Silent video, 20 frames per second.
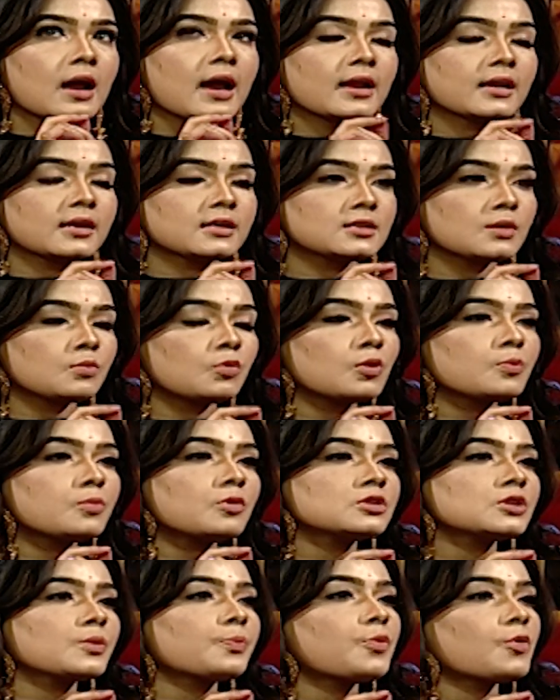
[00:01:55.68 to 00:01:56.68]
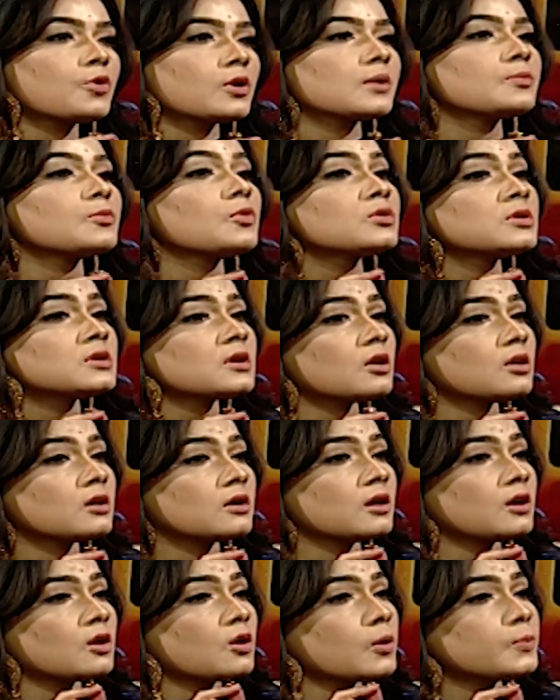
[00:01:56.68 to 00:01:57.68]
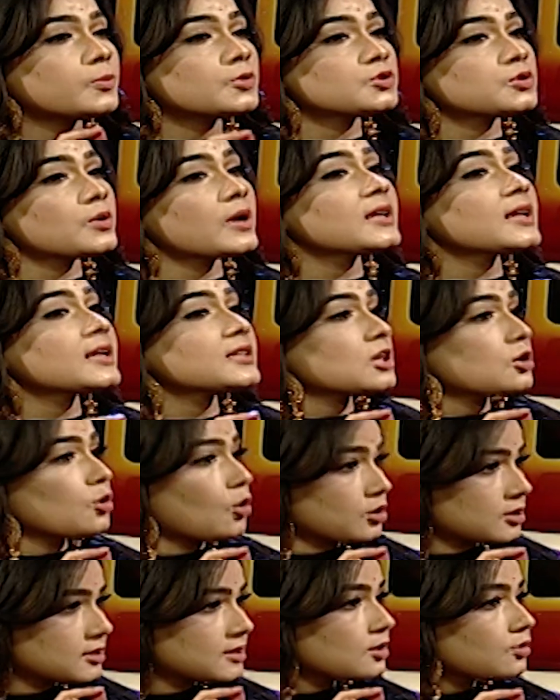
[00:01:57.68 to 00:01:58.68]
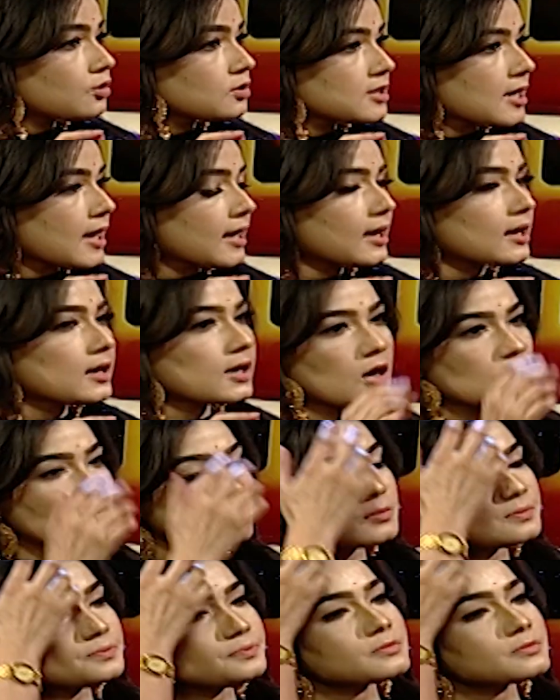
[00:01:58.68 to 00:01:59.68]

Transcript: আরেকটা বলবো যে পোড়ামন অবশ্যই এটা একটা কষ্টেরও জায়গা কারণ